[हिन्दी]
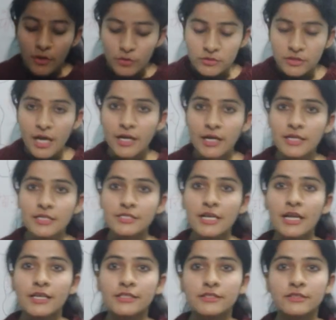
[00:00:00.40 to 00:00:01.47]
उत्तराखंड
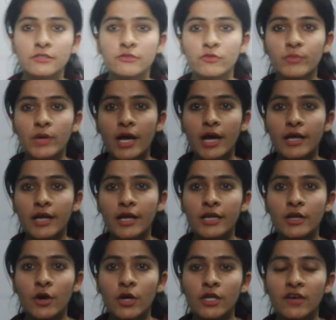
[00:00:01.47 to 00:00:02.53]
जिला अस्तित्व में आया
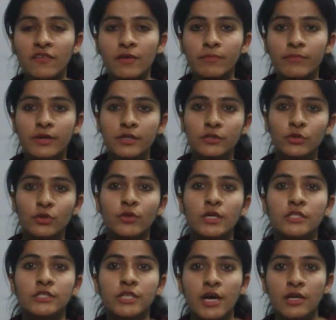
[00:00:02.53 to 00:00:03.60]
9 नवंबर
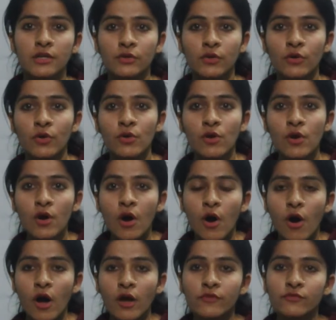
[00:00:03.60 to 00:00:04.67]
2000 को
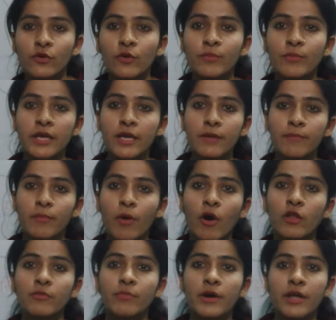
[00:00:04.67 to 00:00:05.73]
और वो भी
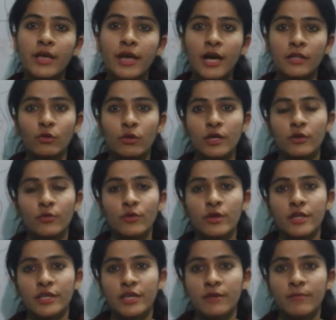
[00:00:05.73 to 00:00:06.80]
बहुत बड़े आंदोलन
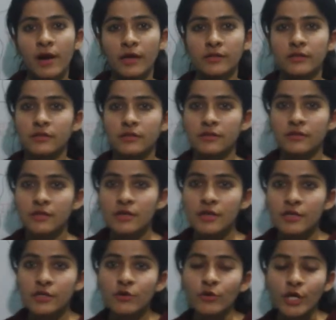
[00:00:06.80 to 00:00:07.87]
होने के बाद
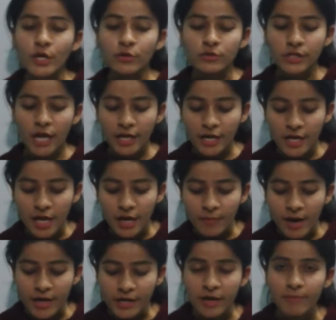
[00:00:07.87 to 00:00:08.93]
क्योंकि उत्तराखंड
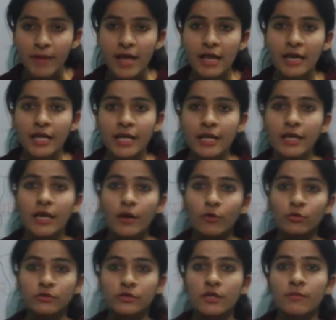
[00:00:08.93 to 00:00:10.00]
हमारा पहले
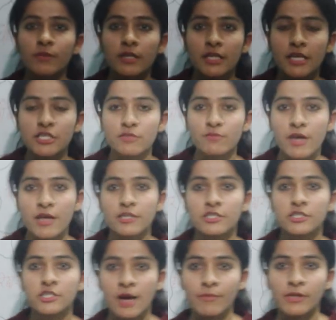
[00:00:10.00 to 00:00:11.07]
उत्तर प्रदेश में
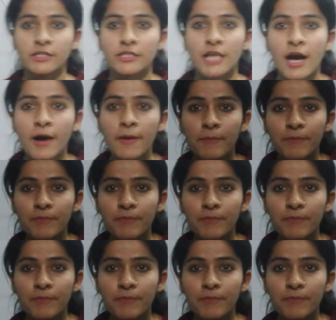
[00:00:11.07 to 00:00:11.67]
शामिल था